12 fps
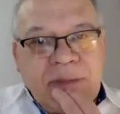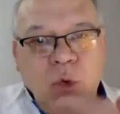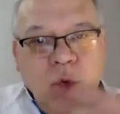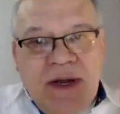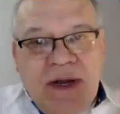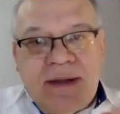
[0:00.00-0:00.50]

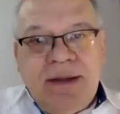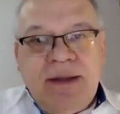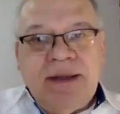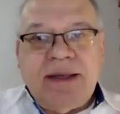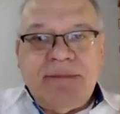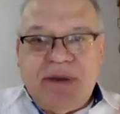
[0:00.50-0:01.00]
Una
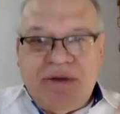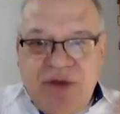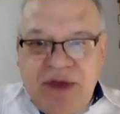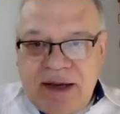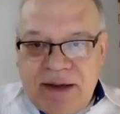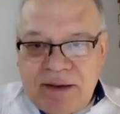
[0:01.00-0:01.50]
que
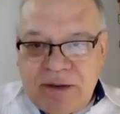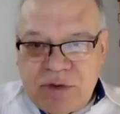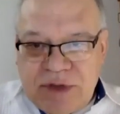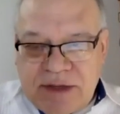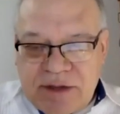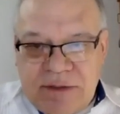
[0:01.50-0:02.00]
prefiere
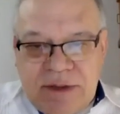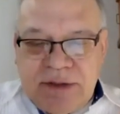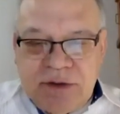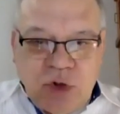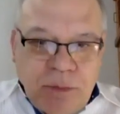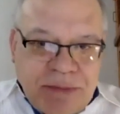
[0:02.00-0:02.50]
usar
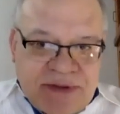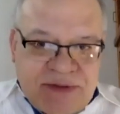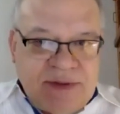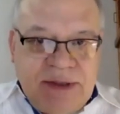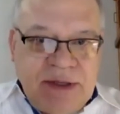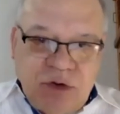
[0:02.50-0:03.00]

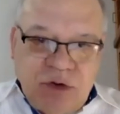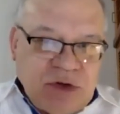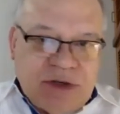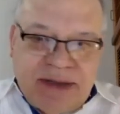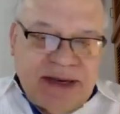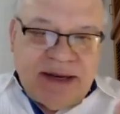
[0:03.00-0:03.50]
topes y
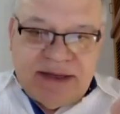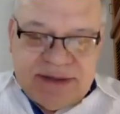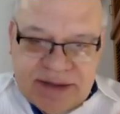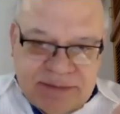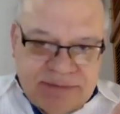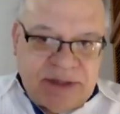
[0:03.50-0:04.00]
otras maneras
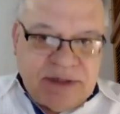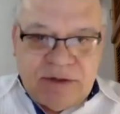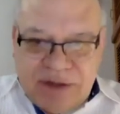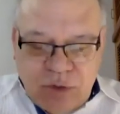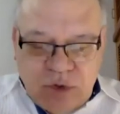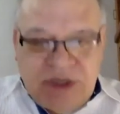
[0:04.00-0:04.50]
de,
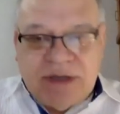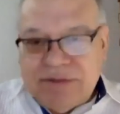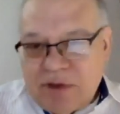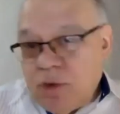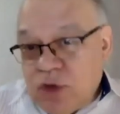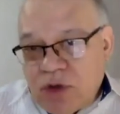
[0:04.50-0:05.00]
reducir
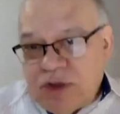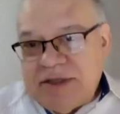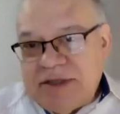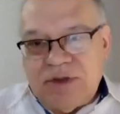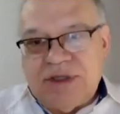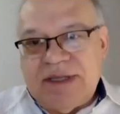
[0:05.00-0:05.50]
reductores
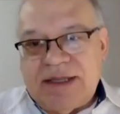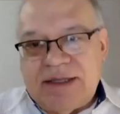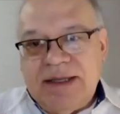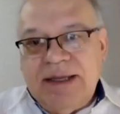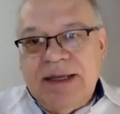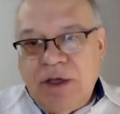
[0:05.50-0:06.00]
de velocidad
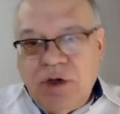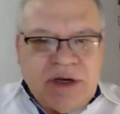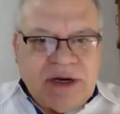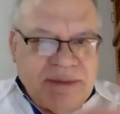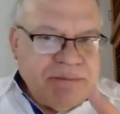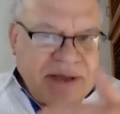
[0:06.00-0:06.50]
y
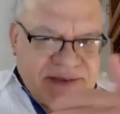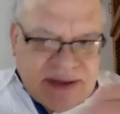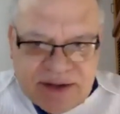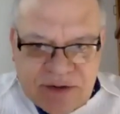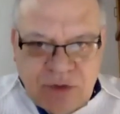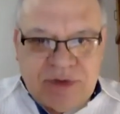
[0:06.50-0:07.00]
otra que
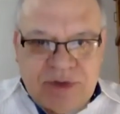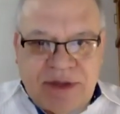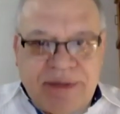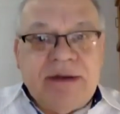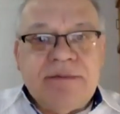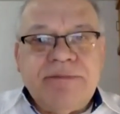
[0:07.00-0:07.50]
piensa que eso no
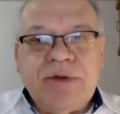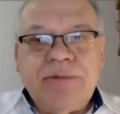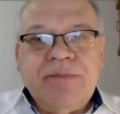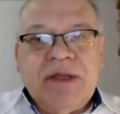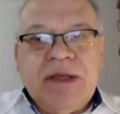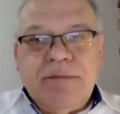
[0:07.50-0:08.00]
está bien,
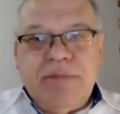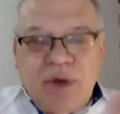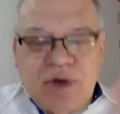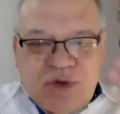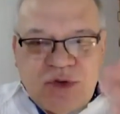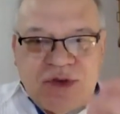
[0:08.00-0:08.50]
¿no?
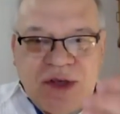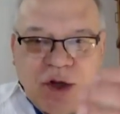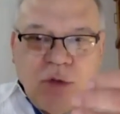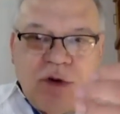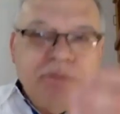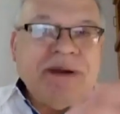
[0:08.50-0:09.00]
Pero esto es
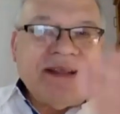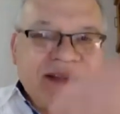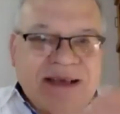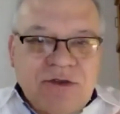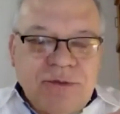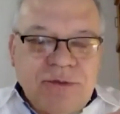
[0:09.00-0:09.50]
como el
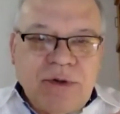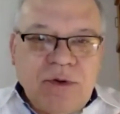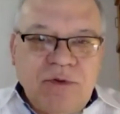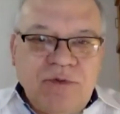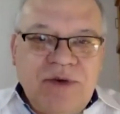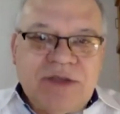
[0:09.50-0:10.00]
pretexto para un
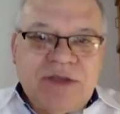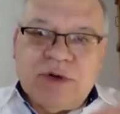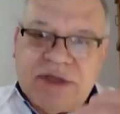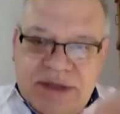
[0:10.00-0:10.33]
conflicto que